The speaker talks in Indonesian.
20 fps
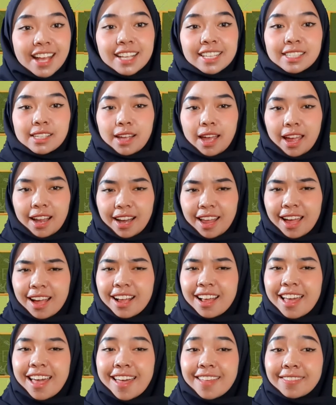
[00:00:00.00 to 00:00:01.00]

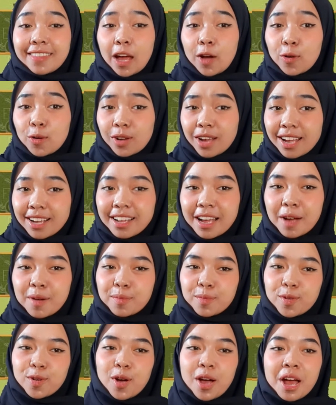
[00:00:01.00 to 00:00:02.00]
Sekarang, tahukah
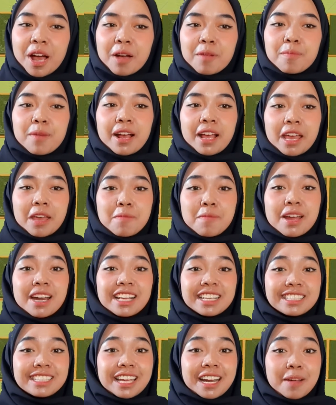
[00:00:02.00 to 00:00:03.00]
kamu
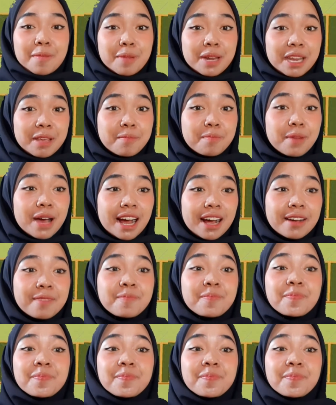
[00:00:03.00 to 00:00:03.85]
bagaimana cara menimbang